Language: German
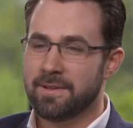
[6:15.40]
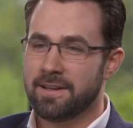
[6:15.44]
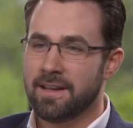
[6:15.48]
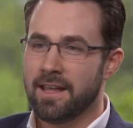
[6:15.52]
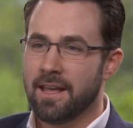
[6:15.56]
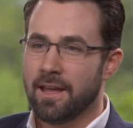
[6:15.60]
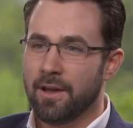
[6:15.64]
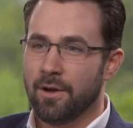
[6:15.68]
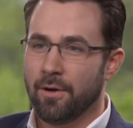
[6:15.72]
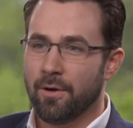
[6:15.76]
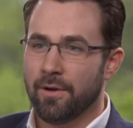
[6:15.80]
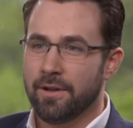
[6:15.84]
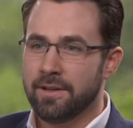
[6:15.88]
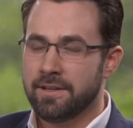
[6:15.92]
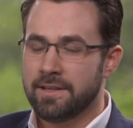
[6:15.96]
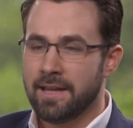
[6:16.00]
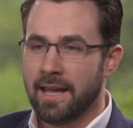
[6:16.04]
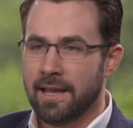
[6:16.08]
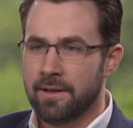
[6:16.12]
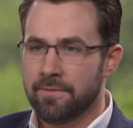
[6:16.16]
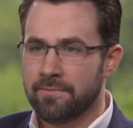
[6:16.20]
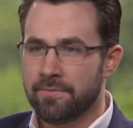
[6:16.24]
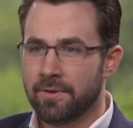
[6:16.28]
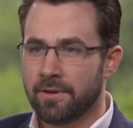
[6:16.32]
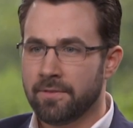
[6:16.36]
man heute
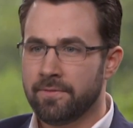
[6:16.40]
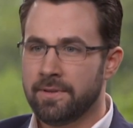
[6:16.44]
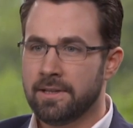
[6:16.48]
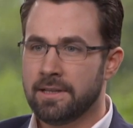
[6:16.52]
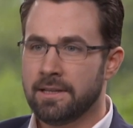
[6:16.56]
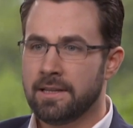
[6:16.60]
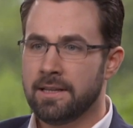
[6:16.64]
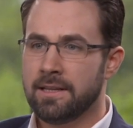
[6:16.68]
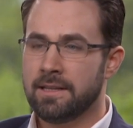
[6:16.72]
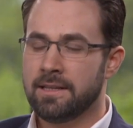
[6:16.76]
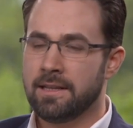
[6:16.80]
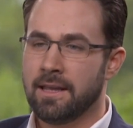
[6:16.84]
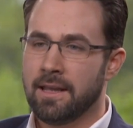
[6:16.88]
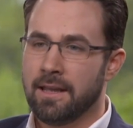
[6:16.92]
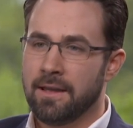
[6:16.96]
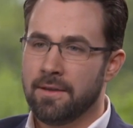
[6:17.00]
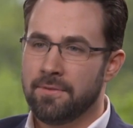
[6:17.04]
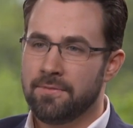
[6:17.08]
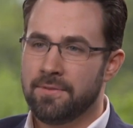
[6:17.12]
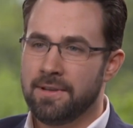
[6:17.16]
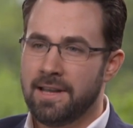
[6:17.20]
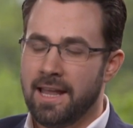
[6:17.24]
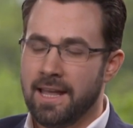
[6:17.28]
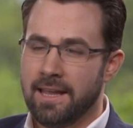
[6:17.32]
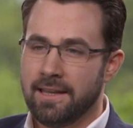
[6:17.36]
einfach wirklich
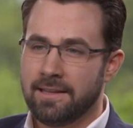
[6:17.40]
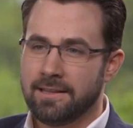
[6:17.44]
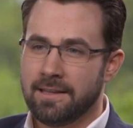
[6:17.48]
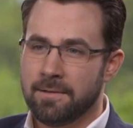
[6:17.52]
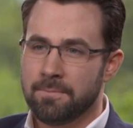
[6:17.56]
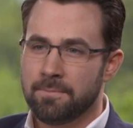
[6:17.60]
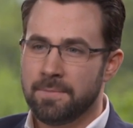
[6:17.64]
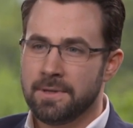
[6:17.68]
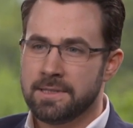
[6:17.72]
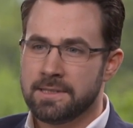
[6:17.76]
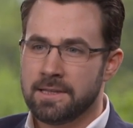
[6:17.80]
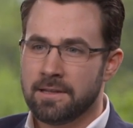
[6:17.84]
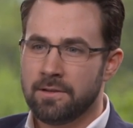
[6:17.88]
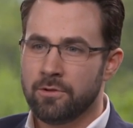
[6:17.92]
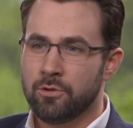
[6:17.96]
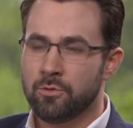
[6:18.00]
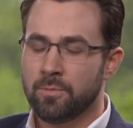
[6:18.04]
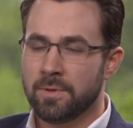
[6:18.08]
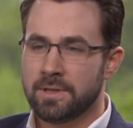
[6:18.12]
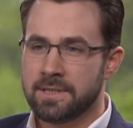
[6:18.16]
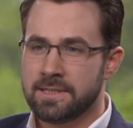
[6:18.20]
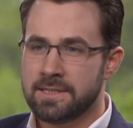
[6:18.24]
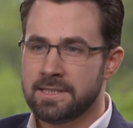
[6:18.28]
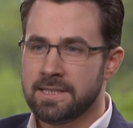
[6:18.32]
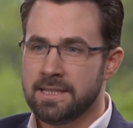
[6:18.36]
vielleicht ein bisschen
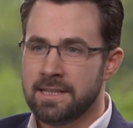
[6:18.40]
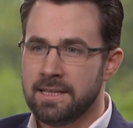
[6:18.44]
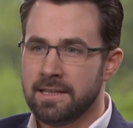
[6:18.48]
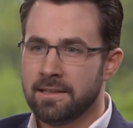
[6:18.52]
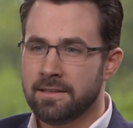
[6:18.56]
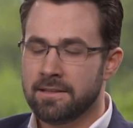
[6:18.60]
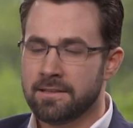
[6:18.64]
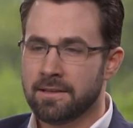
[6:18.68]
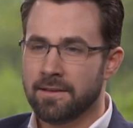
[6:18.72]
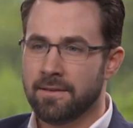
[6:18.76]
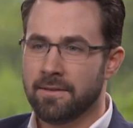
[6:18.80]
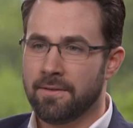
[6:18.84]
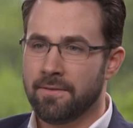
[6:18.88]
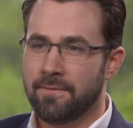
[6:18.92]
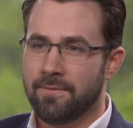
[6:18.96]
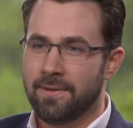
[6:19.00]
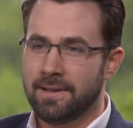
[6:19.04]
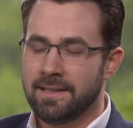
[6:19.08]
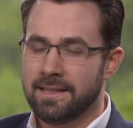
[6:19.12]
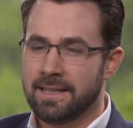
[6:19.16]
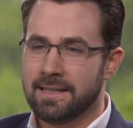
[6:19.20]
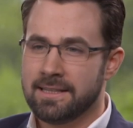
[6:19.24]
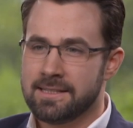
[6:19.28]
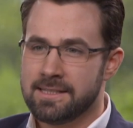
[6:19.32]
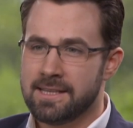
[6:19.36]
übersieht,
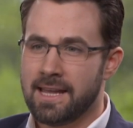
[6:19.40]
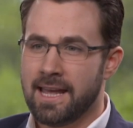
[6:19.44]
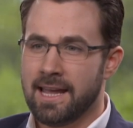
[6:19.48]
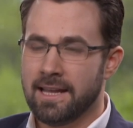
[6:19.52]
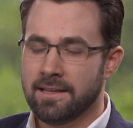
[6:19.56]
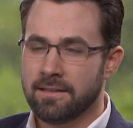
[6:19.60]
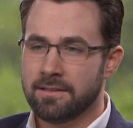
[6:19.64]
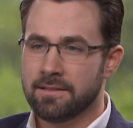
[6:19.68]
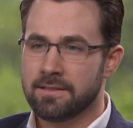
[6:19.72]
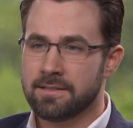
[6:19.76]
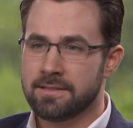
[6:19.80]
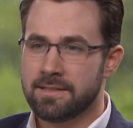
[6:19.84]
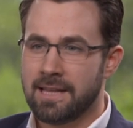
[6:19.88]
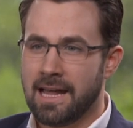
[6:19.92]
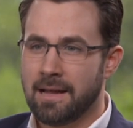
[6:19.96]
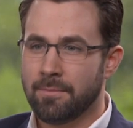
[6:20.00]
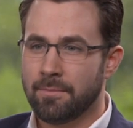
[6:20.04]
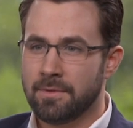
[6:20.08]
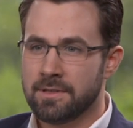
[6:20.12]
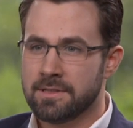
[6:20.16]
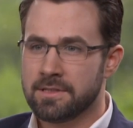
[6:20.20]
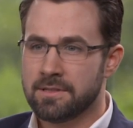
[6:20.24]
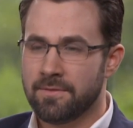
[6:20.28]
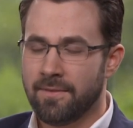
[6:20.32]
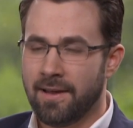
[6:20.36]
welche Zeit das
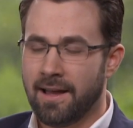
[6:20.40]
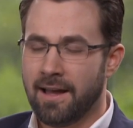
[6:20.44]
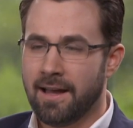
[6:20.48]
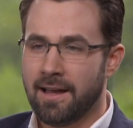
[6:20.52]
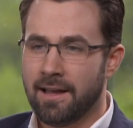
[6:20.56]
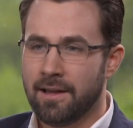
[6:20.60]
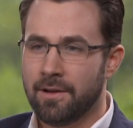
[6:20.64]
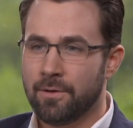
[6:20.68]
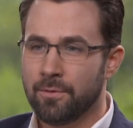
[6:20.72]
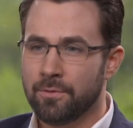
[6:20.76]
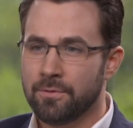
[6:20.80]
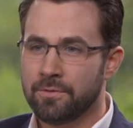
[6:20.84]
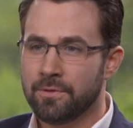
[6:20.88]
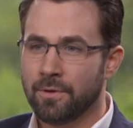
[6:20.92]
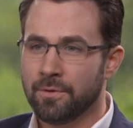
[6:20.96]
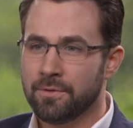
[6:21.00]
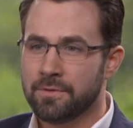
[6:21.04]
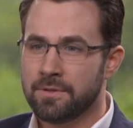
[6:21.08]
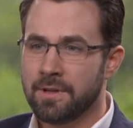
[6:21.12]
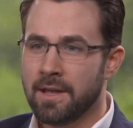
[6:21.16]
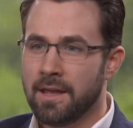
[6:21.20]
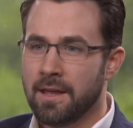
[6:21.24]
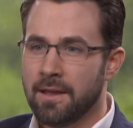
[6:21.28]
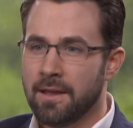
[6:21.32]
damals war und, und